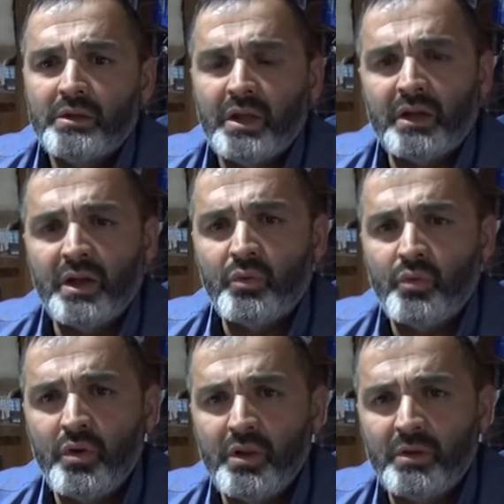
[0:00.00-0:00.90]
tekrar
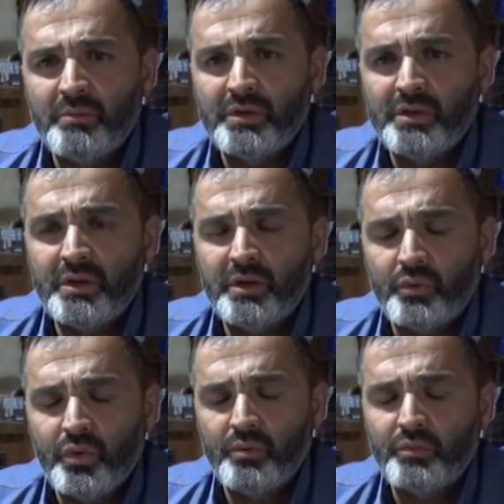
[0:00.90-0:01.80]
köylerimiz, e,
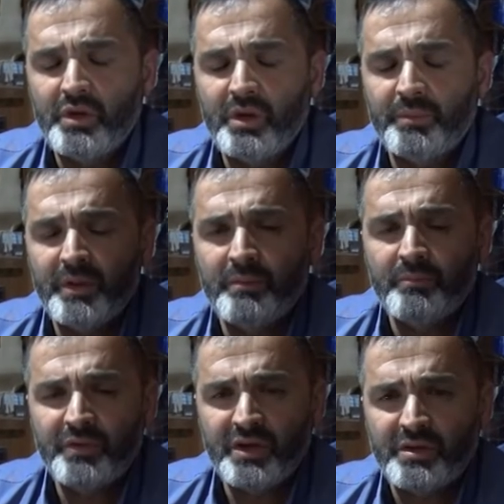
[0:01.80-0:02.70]
köyümüze yapılan
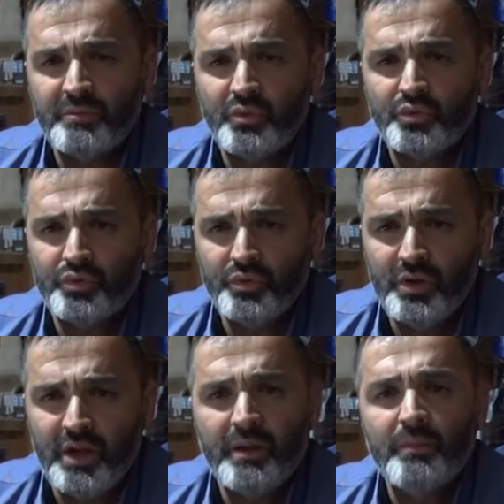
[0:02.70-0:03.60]
yasama
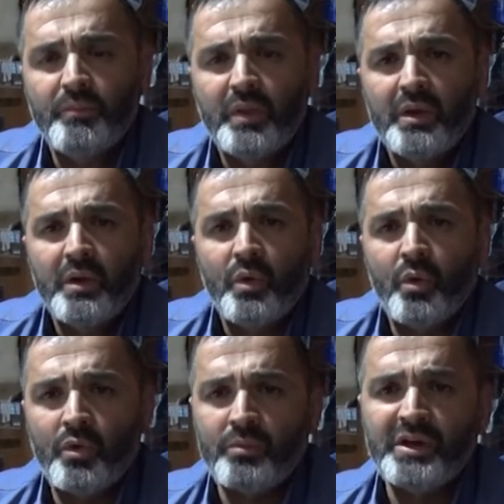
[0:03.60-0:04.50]
usulüyle
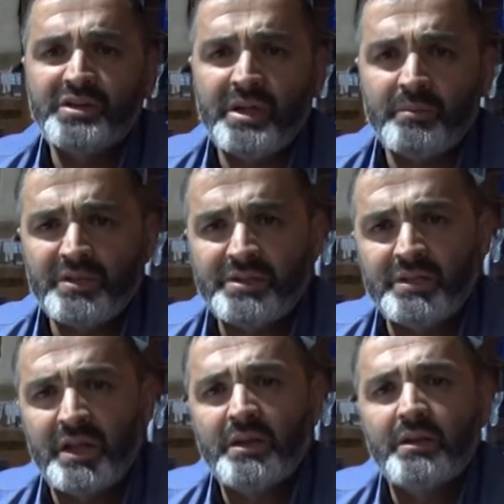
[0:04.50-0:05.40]
orman
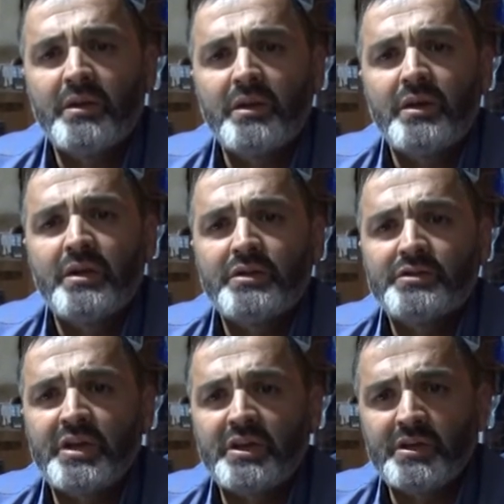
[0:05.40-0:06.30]
işletmesinden
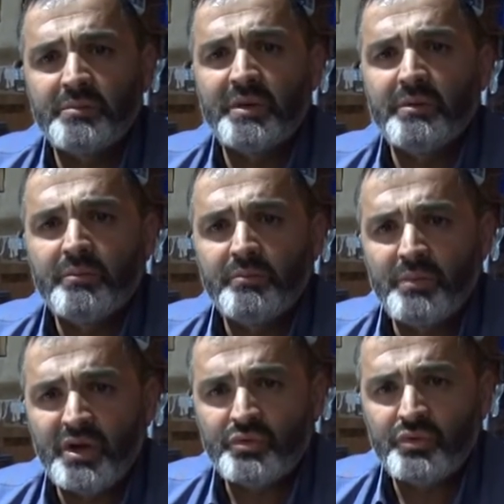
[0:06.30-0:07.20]

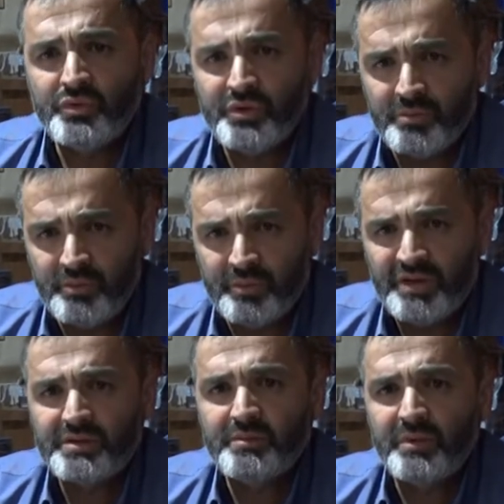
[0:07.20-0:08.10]

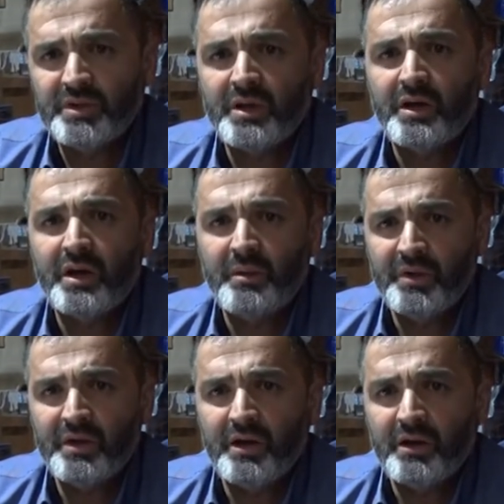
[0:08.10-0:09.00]
8525 metrekare
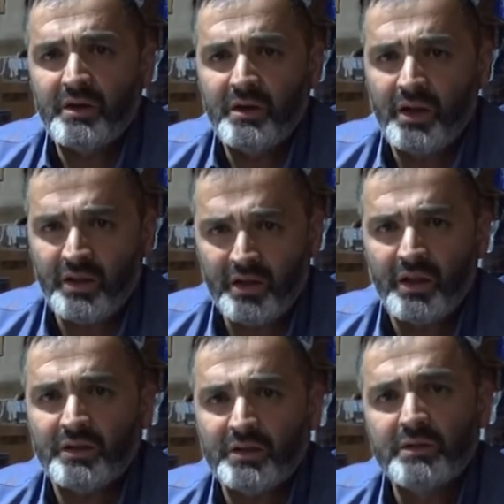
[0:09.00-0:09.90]
bir alan
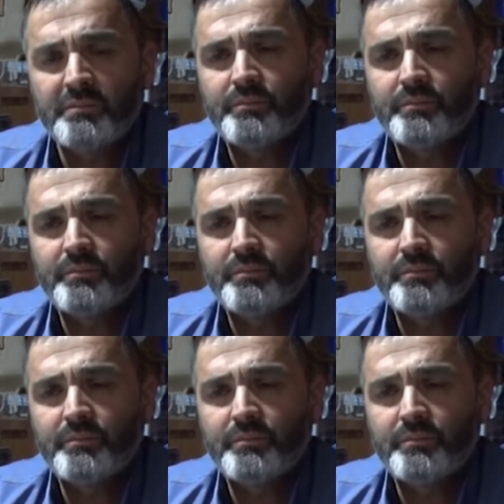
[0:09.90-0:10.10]
aldık.